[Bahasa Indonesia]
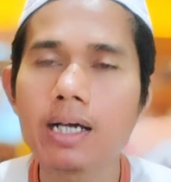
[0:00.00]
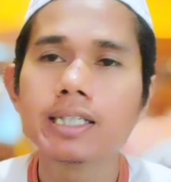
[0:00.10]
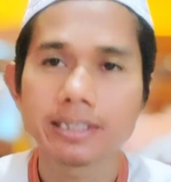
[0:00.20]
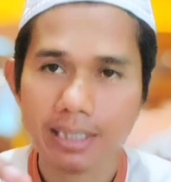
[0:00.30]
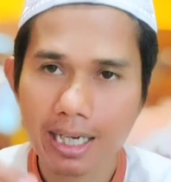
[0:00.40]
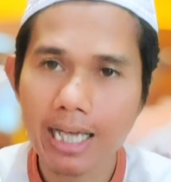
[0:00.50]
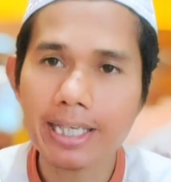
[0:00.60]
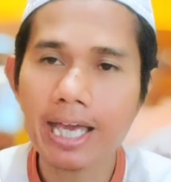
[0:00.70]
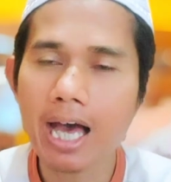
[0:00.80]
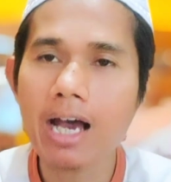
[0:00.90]
Sekali
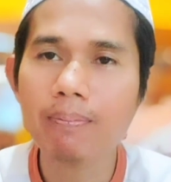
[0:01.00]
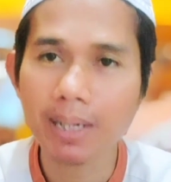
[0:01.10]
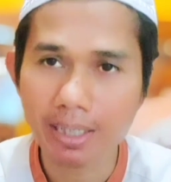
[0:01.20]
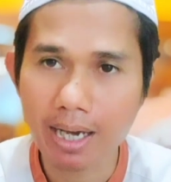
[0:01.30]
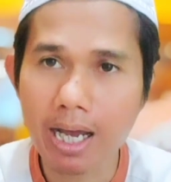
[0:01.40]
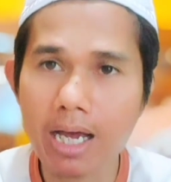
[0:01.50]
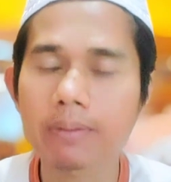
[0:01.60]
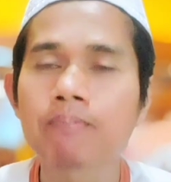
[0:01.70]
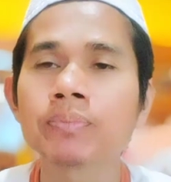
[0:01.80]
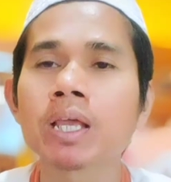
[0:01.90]
lagi ya,
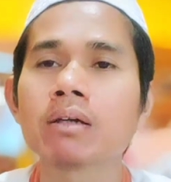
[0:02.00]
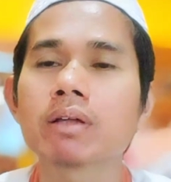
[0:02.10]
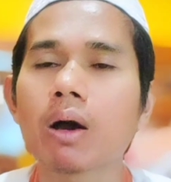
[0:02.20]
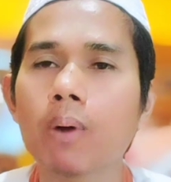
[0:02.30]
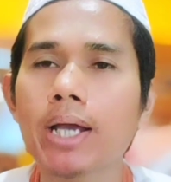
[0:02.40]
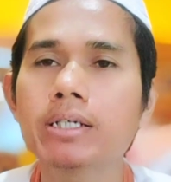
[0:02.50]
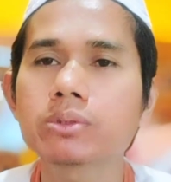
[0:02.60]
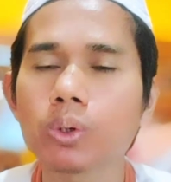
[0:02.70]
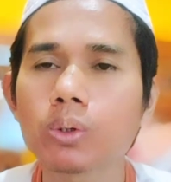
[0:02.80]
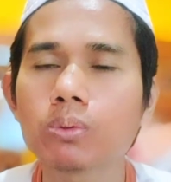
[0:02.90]
hafalkan Nawaitul